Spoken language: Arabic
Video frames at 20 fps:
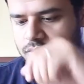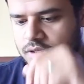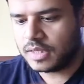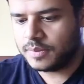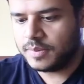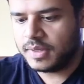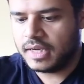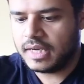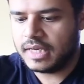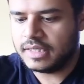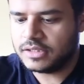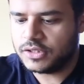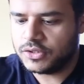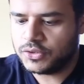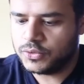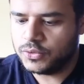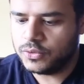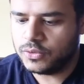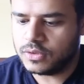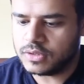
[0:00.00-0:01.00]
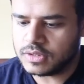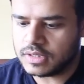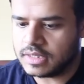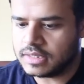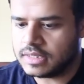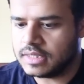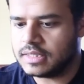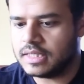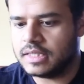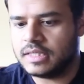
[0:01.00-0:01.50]
وجاي معه حتى التولز على
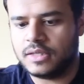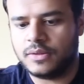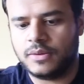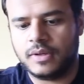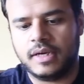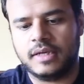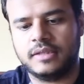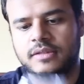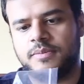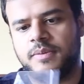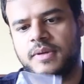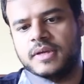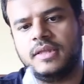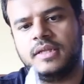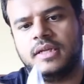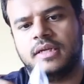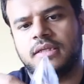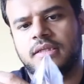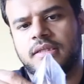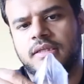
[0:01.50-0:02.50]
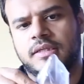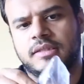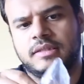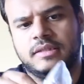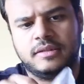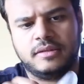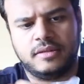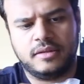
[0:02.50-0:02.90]
اساس ادوات بحيث انك تقدر